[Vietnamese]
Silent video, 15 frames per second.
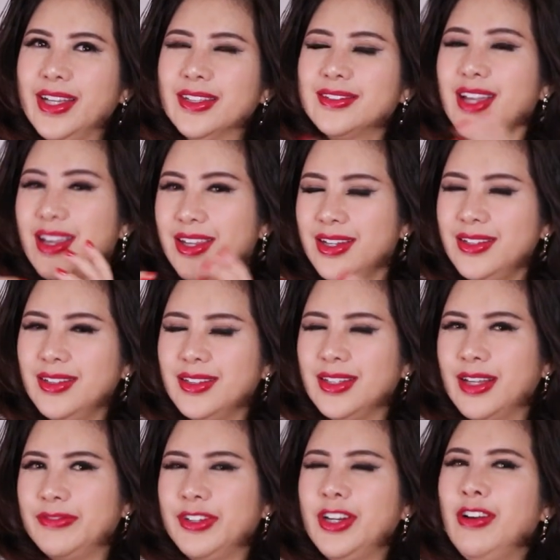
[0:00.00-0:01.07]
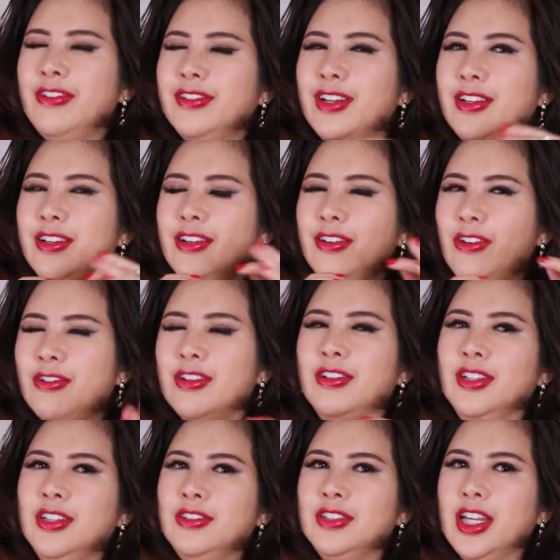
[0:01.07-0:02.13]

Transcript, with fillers: thiện là phải nói tới cái con người lương